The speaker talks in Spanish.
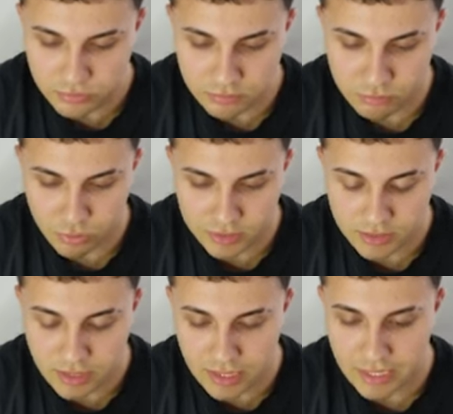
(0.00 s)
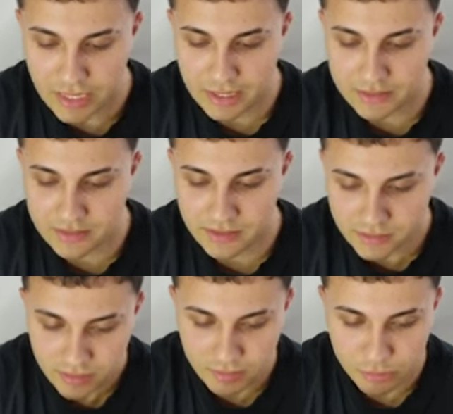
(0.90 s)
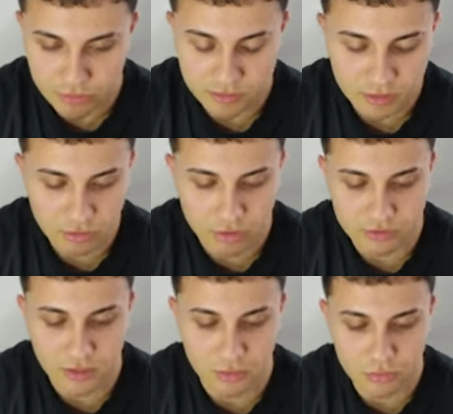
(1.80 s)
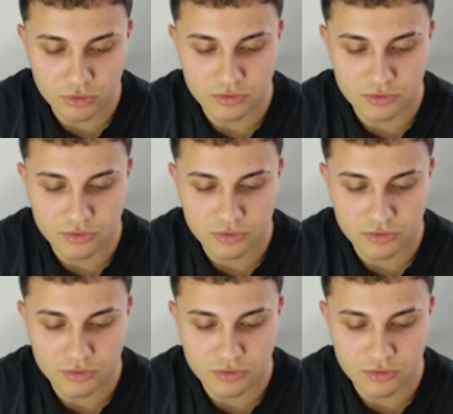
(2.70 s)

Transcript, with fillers: muestra que el 60% de los adultos